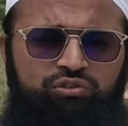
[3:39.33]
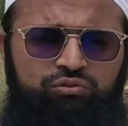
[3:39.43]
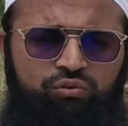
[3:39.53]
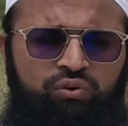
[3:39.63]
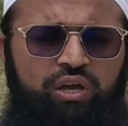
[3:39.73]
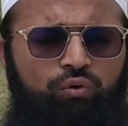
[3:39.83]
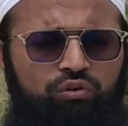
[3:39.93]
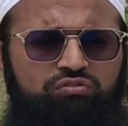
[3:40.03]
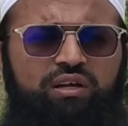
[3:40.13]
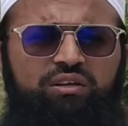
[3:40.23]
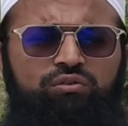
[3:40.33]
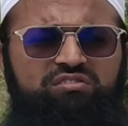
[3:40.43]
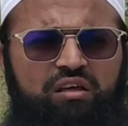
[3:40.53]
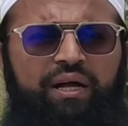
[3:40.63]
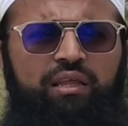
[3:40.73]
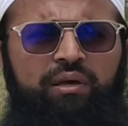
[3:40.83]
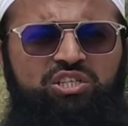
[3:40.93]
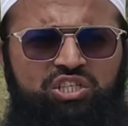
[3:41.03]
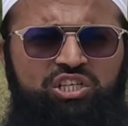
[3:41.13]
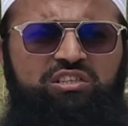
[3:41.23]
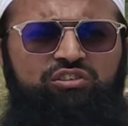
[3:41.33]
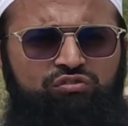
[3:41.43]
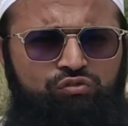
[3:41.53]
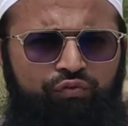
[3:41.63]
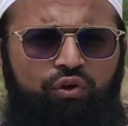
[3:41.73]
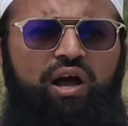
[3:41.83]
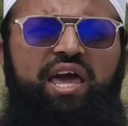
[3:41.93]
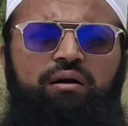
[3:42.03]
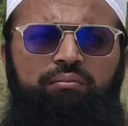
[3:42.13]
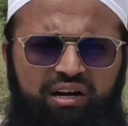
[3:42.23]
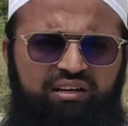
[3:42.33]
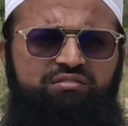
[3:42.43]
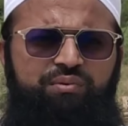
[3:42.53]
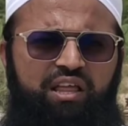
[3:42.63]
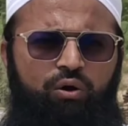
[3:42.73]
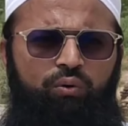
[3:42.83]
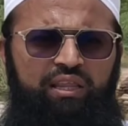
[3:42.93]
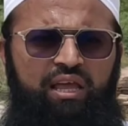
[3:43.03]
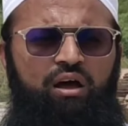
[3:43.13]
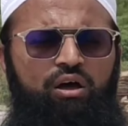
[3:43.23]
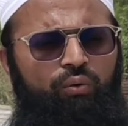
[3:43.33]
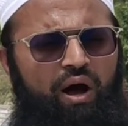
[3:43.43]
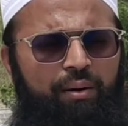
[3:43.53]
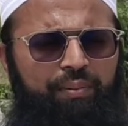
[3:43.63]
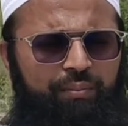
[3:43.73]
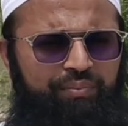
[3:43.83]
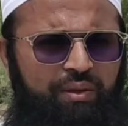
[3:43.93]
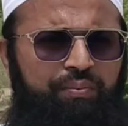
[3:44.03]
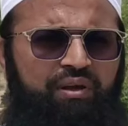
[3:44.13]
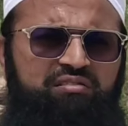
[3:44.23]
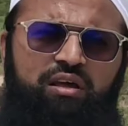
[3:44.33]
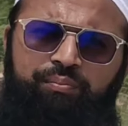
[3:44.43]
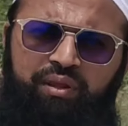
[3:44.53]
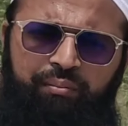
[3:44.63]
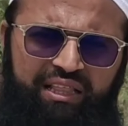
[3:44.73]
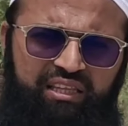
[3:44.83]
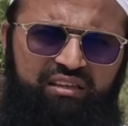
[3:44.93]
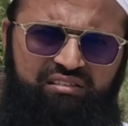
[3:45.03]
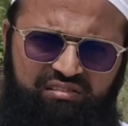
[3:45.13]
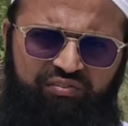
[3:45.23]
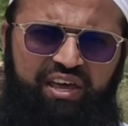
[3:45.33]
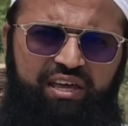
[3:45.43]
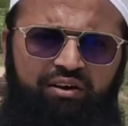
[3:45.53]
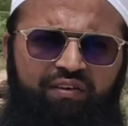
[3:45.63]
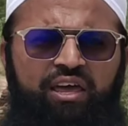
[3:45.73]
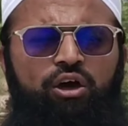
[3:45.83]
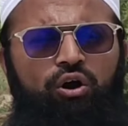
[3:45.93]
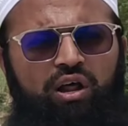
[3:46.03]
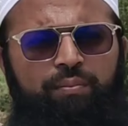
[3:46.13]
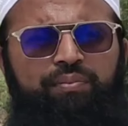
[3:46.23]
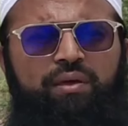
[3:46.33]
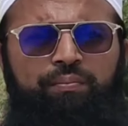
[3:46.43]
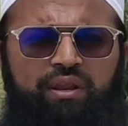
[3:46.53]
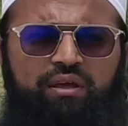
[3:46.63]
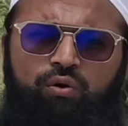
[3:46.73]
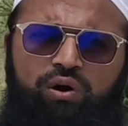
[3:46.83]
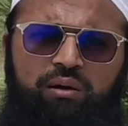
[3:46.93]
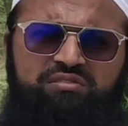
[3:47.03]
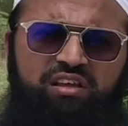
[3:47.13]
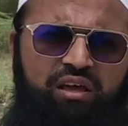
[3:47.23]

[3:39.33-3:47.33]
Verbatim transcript: क्योंकि उस वक्त उस ज़माने में चिश्त सूफियों का एक मरकज़ बना हुआ था वहाँ पर अपने पीर से अपने बातिन की सफाई करवाई और अपने पीर के हुक्म